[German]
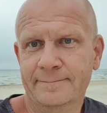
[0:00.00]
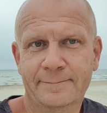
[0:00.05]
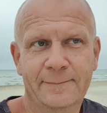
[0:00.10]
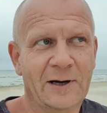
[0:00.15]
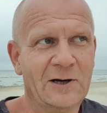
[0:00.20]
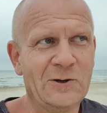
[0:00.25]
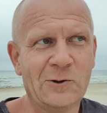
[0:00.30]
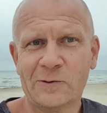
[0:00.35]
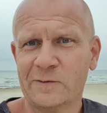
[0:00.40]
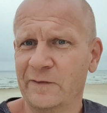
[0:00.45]
Mal
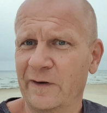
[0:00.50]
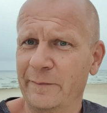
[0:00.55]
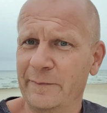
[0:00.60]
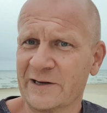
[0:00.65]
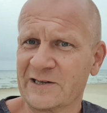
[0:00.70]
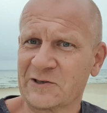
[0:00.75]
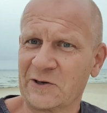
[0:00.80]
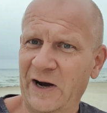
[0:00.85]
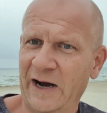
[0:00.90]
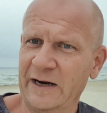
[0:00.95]
gucken, was mir
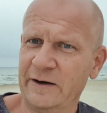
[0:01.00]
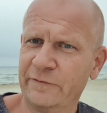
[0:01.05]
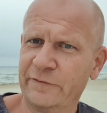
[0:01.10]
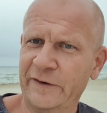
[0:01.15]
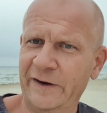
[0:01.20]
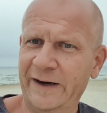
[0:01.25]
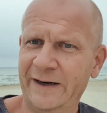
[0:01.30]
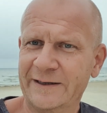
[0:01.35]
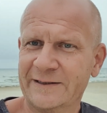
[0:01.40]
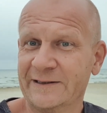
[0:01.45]
so
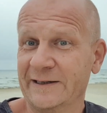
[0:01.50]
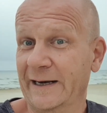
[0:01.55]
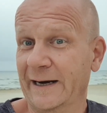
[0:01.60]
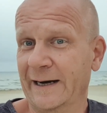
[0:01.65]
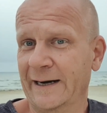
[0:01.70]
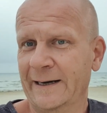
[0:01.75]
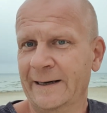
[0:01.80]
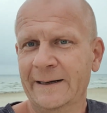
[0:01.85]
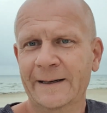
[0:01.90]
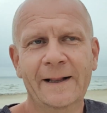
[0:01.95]
einfällt. Ja.
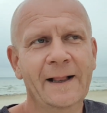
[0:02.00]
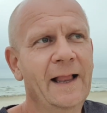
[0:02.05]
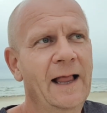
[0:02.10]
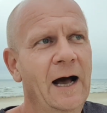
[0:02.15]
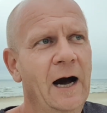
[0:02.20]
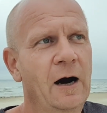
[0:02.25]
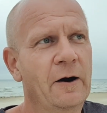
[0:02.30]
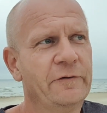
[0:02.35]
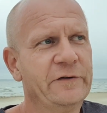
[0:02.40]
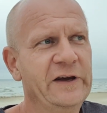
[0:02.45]

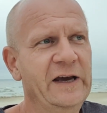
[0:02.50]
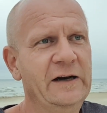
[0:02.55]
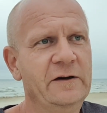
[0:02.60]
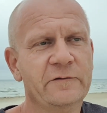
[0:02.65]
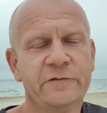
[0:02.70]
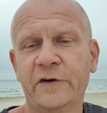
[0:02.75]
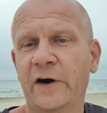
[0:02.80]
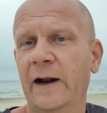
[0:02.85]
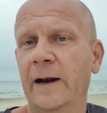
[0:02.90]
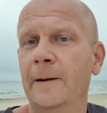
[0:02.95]
Auf jeden
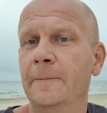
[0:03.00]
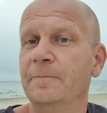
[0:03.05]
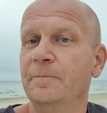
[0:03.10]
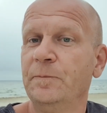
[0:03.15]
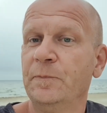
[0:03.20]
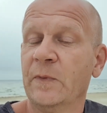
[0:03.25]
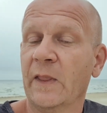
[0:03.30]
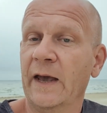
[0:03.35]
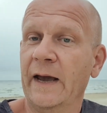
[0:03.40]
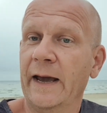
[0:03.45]
Fall,
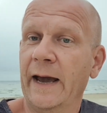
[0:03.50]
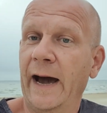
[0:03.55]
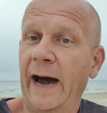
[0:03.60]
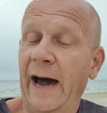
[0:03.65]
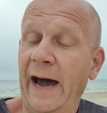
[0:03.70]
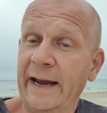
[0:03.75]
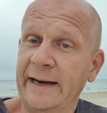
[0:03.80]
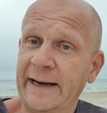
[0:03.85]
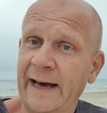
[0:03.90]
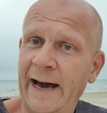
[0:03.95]
äh,
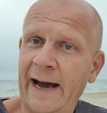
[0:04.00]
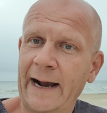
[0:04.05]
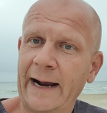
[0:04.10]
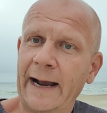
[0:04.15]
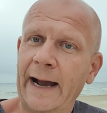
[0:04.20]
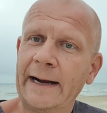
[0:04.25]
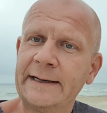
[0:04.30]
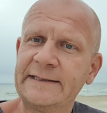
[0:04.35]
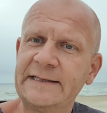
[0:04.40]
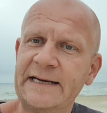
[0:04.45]
ein Haken
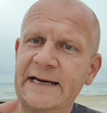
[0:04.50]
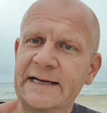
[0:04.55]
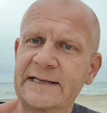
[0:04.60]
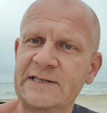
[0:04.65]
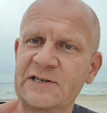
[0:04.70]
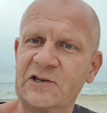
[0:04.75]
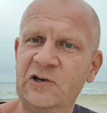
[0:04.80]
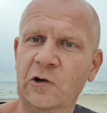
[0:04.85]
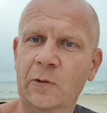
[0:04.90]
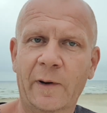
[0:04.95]
hat die
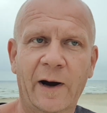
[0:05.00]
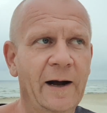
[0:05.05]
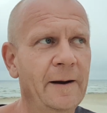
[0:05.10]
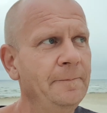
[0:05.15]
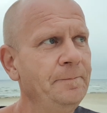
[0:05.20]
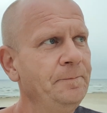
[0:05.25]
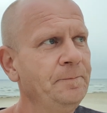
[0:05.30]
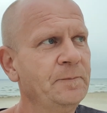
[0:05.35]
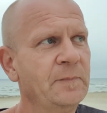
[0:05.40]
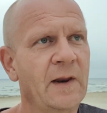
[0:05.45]
ganze Nummer.
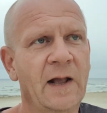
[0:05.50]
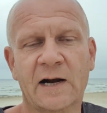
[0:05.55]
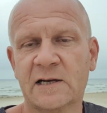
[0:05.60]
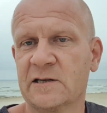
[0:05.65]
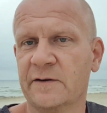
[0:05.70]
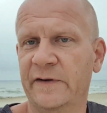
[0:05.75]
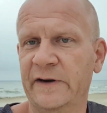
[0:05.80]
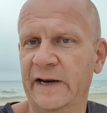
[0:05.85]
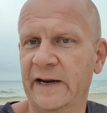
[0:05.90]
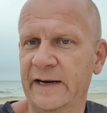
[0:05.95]

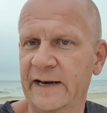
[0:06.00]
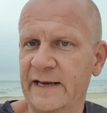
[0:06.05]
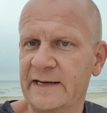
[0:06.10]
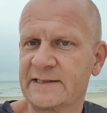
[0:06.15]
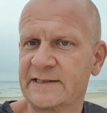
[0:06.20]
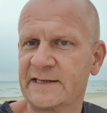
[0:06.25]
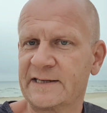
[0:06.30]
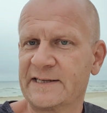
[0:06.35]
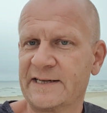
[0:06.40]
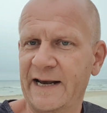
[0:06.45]
Also wenn ihr
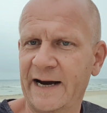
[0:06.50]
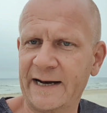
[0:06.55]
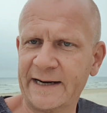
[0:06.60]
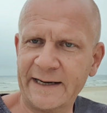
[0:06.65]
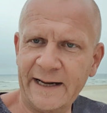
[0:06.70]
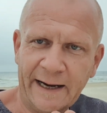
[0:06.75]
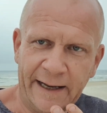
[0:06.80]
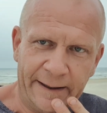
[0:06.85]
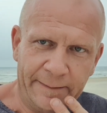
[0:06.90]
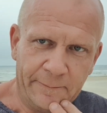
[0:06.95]
nächstes Jahr
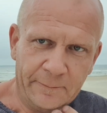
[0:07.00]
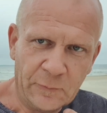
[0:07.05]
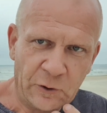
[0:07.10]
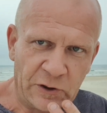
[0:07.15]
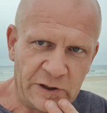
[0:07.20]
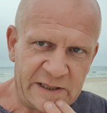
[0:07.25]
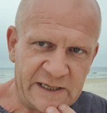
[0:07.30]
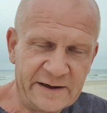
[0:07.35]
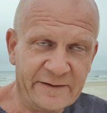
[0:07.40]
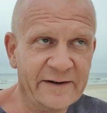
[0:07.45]
dann
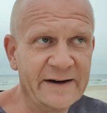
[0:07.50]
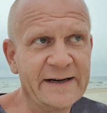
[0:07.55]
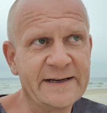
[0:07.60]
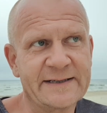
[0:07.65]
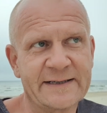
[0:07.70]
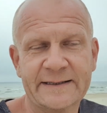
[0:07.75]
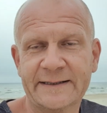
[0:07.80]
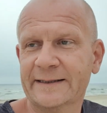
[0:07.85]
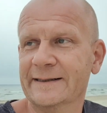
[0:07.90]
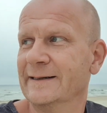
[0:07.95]

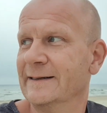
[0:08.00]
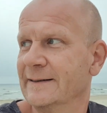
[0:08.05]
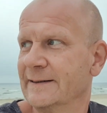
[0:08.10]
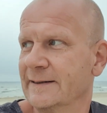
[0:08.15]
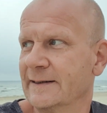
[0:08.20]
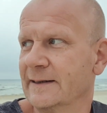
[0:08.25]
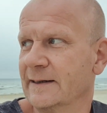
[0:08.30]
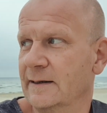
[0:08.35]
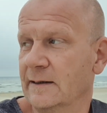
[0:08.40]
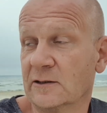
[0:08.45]
möglicherweise
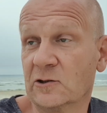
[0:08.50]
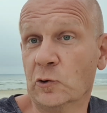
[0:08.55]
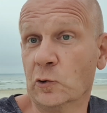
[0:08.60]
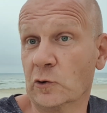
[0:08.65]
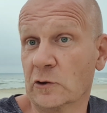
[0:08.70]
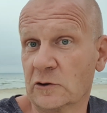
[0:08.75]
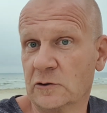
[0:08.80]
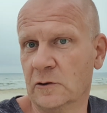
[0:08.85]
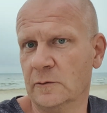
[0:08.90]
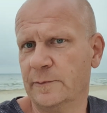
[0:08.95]
einen
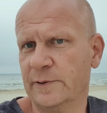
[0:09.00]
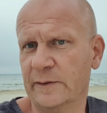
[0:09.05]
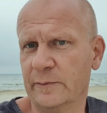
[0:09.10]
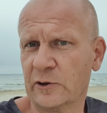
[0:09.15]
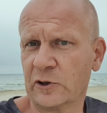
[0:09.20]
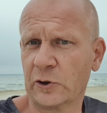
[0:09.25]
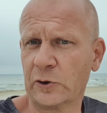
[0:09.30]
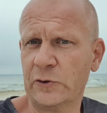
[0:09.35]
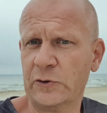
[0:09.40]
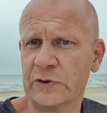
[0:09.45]
guten Kumpel
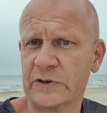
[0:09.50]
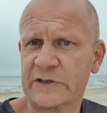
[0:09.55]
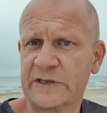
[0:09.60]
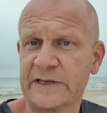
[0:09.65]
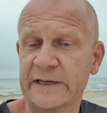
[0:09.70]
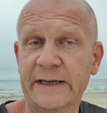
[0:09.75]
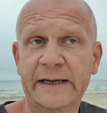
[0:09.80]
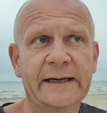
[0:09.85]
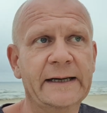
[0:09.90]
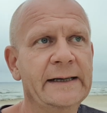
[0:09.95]
begrüßt
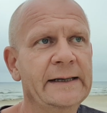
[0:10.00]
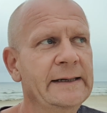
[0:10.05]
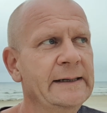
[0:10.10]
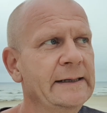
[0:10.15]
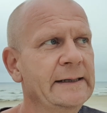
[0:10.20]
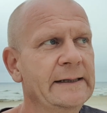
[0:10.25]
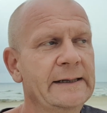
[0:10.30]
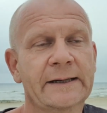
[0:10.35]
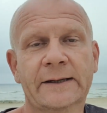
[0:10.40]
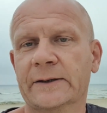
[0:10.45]
ja,
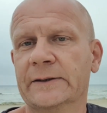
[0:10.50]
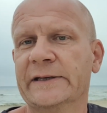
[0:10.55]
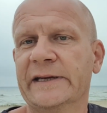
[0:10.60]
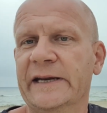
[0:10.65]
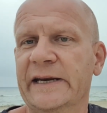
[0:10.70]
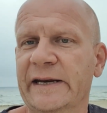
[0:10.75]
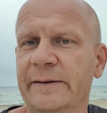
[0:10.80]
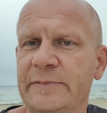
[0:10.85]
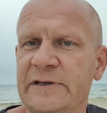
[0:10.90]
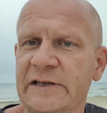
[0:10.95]
und ihr
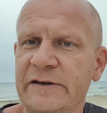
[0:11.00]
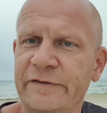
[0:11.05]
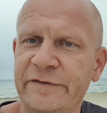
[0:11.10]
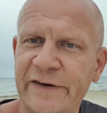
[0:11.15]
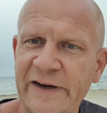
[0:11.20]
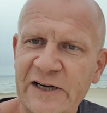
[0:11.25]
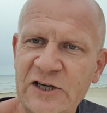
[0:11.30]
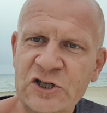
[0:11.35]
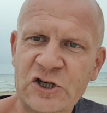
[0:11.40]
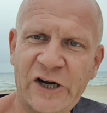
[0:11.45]
nehmt die
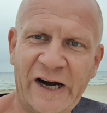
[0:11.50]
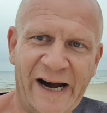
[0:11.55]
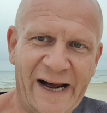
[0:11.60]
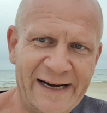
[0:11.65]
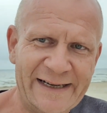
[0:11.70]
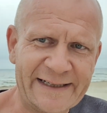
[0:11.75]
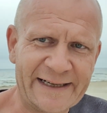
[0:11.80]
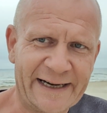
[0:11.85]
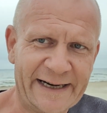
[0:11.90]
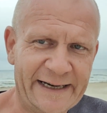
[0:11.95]
falsche
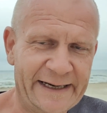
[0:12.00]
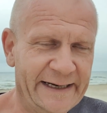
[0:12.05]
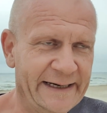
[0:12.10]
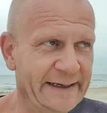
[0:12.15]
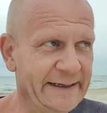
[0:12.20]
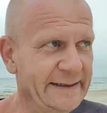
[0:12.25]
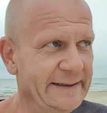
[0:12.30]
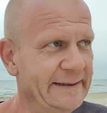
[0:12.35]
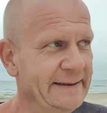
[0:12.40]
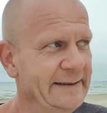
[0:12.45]

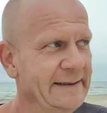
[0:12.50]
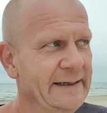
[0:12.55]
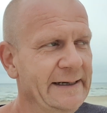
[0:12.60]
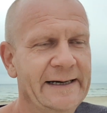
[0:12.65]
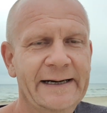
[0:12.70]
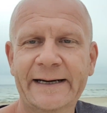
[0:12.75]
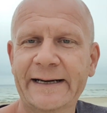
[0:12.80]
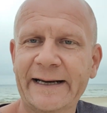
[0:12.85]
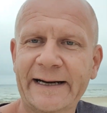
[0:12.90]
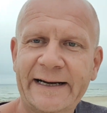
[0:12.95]
Anrede,
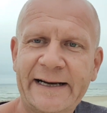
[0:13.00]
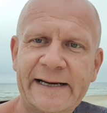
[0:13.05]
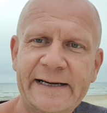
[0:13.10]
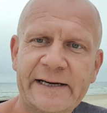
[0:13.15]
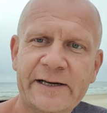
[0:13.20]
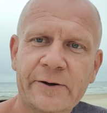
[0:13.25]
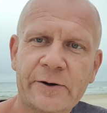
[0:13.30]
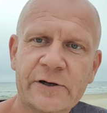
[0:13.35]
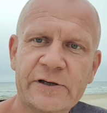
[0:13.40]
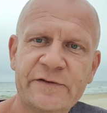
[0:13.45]
dann kann
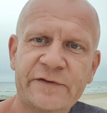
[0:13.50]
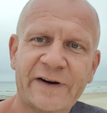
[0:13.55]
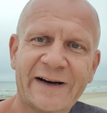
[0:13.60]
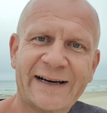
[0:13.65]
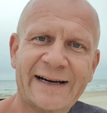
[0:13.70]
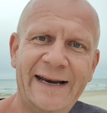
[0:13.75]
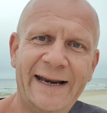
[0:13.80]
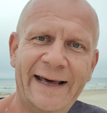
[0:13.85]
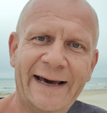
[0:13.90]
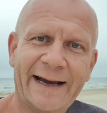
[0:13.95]
der euch
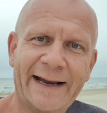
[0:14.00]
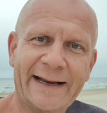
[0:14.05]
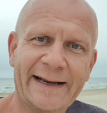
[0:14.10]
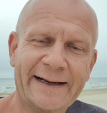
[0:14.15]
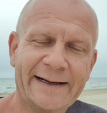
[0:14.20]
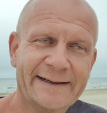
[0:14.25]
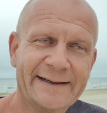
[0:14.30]
verklagen.